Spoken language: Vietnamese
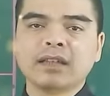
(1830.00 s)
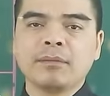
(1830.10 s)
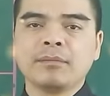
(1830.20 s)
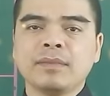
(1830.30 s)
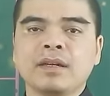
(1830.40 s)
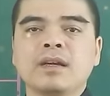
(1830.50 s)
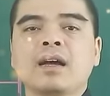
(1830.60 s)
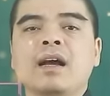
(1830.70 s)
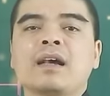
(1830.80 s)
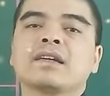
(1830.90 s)
năm
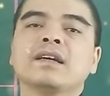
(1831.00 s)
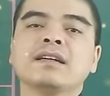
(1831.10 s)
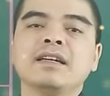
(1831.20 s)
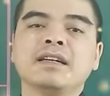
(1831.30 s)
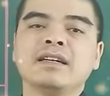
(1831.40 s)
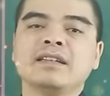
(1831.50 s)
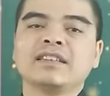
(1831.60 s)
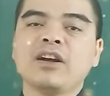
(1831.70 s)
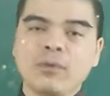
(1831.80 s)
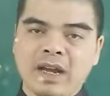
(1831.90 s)
à, kiêng kỵ
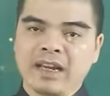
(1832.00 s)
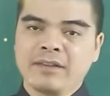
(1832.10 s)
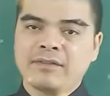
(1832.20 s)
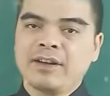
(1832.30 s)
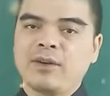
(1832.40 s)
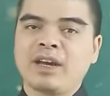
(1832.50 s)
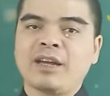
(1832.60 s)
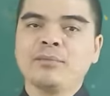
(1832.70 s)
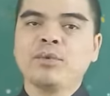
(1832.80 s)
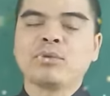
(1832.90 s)
ra ngoài vào
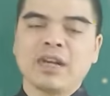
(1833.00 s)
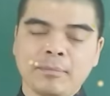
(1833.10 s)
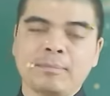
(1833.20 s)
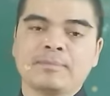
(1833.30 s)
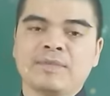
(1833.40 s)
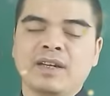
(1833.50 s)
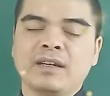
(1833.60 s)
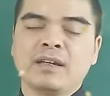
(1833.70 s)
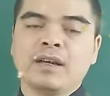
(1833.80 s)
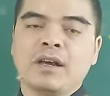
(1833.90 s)
ngày mùng năm đó.
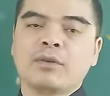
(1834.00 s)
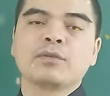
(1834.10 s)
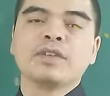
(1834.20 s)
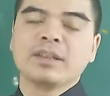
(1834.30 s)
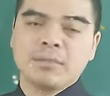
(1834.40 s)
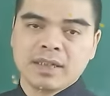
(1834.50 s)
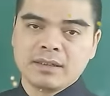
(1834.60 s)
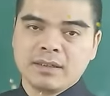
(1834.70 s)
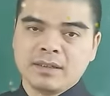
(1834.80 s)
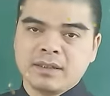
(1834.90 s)
À, quý vị thân mến
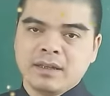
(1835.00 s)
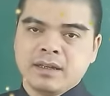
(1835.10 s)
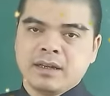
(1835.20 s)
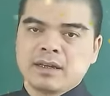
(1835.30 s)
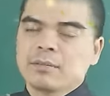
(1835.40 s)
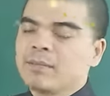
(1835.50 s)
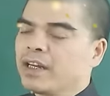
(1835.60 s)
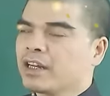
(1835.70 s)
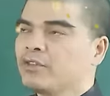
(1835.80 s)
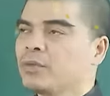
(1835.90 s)
đặc biệt
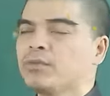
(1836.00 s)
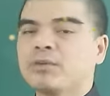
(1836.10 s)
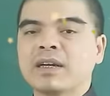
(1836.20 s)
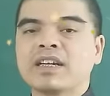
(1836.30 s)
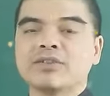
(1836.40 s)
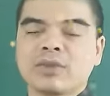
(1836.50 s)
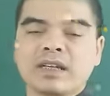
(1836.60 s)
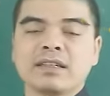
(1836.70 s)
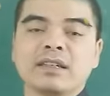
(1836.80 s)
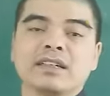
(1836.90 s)
là cái chuyện buôn bán kinh
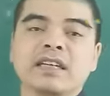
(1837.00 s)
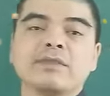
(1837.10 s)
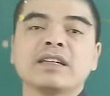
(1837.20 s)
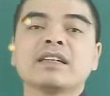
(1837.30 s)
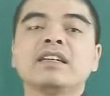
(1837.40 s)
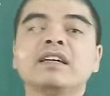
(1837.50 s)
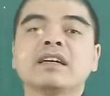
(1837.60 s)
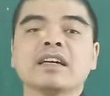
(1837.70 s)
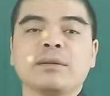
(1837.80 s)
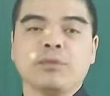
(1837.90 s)
doanh thì người ta vẫn kiêng
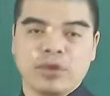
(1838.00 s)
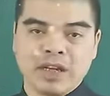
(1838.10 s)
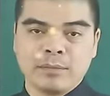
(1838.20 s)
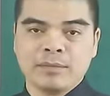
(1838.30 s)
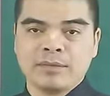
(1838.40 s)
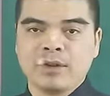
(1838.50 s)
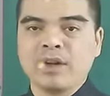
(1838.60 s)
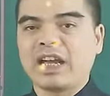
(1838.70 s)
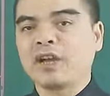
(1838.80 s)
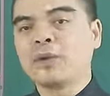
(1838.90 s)
cái ngày mùng 5 đó
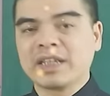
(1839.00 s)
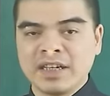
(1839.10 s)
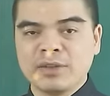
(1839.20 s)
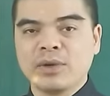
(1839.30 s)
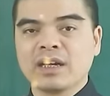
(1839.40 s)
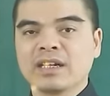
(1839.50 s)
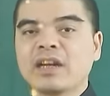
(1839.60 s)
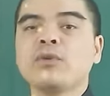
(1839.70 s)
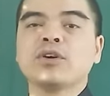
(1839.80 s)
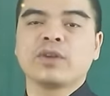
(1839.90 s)
là ngày nguyệt kỵ đúng không ạ các
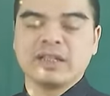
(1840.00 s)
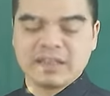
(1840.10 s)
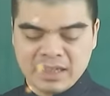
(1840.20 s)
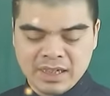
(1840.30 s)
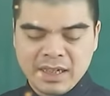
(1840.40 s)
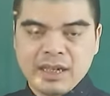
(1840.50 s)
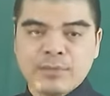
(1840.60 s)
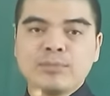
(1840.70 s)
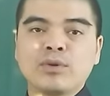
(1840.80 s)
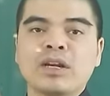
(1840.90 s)
cụ có nói là gì
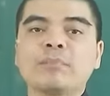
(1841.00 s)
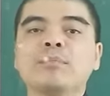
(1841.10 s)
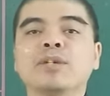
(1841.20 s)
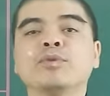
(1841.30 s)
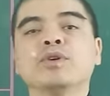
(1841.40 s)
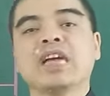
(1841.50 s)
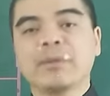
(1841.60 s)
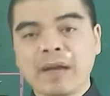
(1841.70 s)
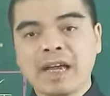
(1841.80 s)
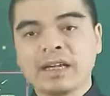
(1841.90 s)
mùng 5 14
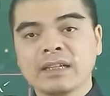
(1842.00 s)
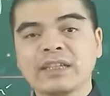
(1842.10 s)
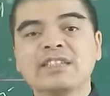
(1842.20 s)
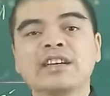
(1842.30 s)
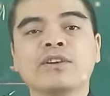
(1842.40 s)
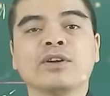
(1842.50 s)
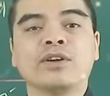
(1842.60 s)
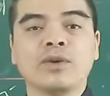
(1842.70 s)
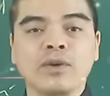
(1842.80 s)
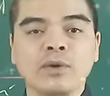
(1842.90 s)
23 đi chơi
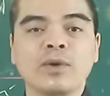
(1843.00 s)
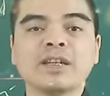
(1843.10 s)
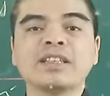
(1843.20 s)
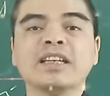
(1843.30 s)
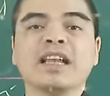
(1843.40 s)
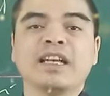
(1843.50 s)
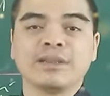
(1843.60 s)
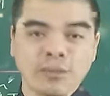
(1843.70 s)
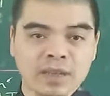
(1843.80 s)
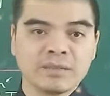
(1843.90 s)
còn lỗ huống chi là đi
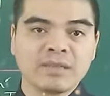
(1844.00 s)
buôn